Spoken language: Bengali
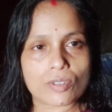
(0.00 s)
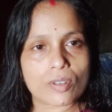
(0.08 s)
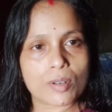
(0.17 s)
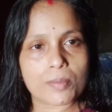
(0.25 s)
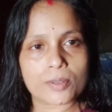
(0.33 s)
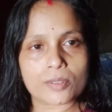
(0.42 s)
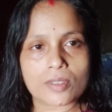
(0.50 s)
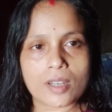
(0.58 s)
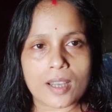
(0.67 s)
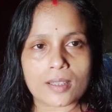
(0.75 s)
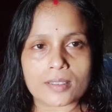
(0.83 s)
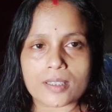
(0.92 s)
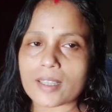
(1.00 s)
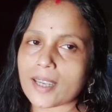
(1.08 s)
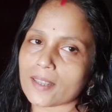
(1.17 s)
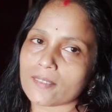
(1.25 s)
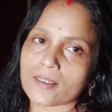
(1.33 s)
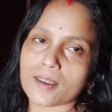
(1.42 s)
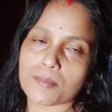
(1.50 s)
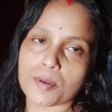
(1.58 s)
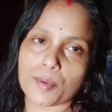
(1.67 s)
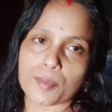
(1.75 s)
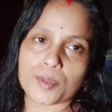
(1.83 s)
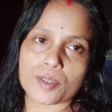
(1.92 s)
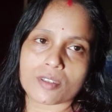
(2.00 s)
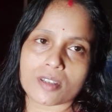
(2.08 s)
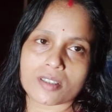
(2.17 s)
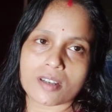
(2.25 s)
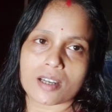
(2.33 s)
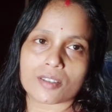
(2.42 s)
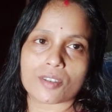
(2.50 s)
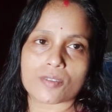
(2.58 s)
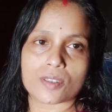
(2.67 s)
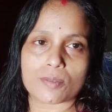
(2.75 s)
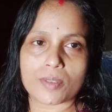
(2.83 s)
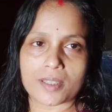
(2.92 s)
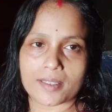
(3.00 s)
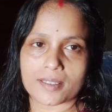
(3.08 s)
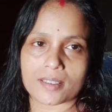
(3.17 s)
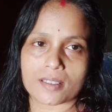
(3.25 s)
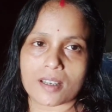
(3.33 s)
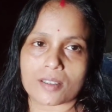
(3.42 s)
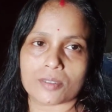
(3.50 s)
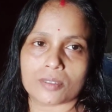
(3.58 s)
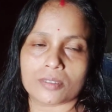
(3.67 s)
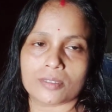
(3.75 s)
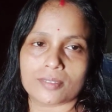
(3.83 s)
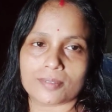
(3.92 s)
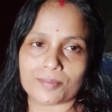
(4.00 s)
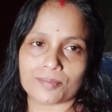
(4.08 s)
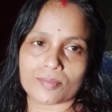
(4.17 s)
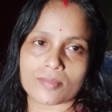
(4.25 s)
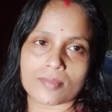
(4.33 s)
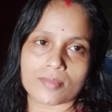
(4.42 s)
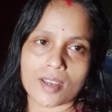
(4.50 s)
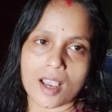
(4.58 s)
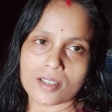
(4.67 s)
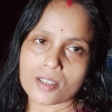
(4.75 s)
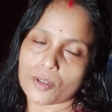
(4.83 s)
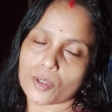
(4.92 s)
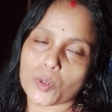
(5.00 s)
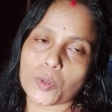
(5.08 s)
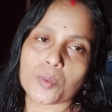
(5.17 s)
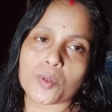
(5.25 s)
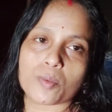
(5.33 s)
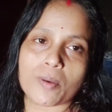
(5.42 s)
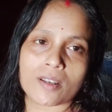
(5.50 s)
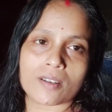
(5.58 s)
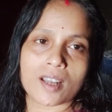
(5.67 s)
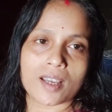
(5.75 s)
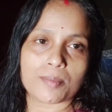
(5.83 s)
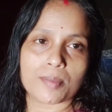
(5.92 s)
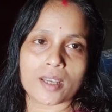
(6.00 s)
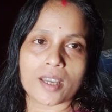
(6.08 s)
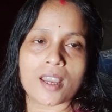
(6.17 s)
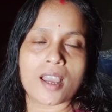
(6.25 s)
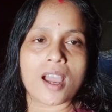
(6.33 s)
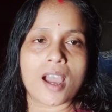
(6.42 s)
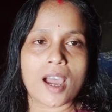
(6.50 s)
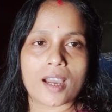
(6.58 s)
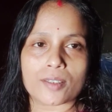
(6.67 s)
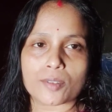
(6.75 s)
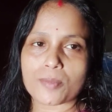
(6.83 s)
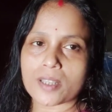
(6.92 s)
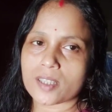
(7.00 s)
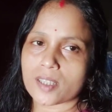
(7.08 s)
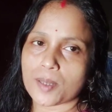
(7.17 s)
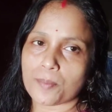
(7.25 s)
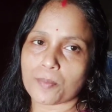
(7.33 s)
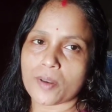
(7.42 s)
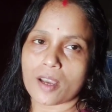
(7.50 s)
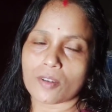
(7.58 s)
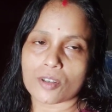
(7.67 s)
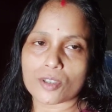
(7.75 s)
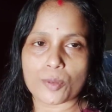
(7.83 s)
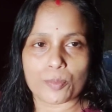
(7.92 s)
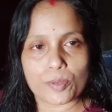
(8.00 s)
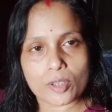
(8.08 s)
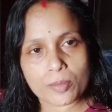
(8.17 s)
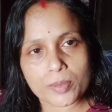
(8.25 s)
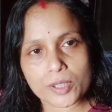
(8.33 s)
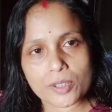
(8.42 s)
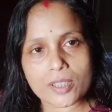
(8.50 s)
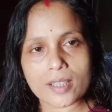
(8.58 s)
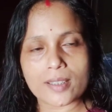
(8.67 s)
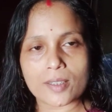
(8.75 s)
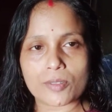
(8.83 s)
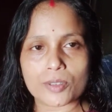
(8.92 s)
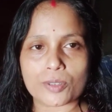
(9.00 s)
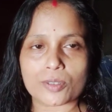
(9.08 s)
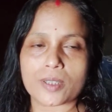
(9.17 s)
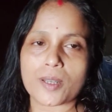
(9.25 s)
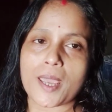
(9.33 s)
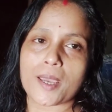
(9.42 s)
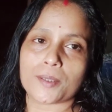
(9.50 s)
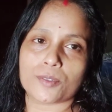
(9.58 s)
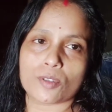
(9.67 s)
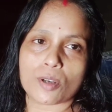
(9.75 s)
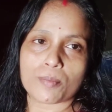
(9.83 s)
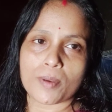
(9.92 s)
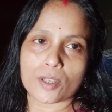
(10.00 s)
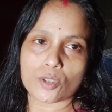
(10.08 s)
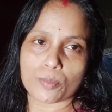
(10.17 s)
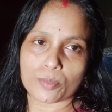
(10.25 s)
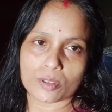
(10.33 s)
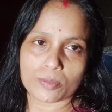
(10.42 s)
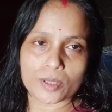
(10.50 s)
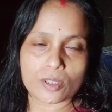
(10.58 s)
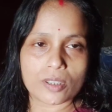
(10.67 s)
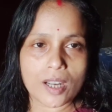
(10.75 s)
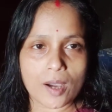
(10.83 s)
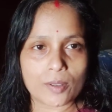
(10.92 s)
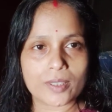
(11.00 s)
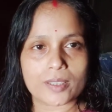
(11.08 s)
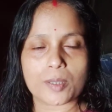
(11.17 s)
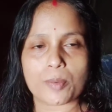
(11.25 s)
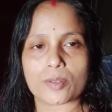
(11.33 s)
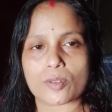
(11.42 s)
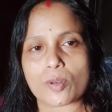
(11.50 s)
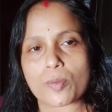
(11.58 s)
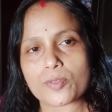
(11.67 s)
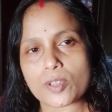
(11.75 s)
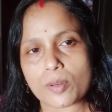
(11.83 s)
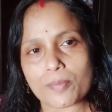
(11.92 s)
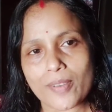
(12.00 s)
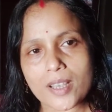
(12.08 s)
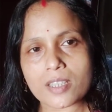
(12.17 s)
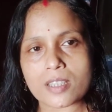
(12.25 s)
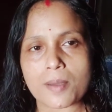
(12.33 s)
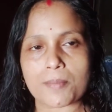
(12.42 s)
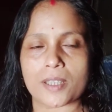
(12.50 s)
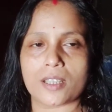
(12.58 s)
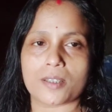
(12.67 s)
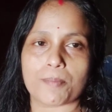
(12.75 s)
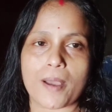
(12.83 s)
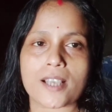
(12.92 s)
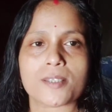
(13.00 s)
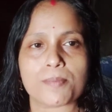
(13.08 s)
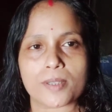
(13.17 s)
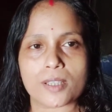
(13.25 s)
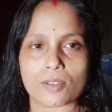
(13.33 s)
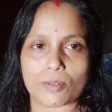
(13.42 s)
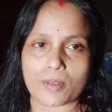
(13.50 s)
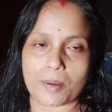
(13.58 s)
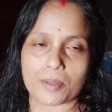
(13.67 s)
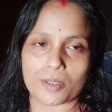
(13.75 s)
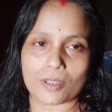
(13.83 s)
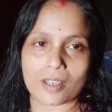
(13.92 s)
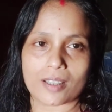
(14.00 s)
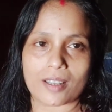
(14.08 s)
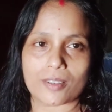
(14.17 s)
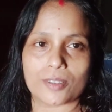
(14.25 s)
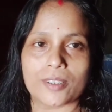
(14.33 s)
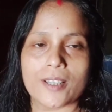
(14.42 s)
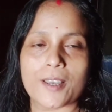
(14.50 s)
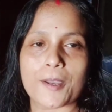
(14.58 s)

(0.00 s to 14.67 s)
চলো বন্ধুরা এখান থেকে আমি আমার ভিডিওটা স্টার্ট করছি তোমরা দেখতে থাকো আশা করি খুব খুব ভালো লাগবে আর তোমরা স্কিপ না করে সম্পূর্ণ ভিডিওটা দেখো যদি একদম মানে সম্পূর্ণ ভিডিও নাও দেখতে পারো তো কমসে কম পাঁচটা মিনিট পাঁচ মিনিট তোমরা ভিডিওটা দেখো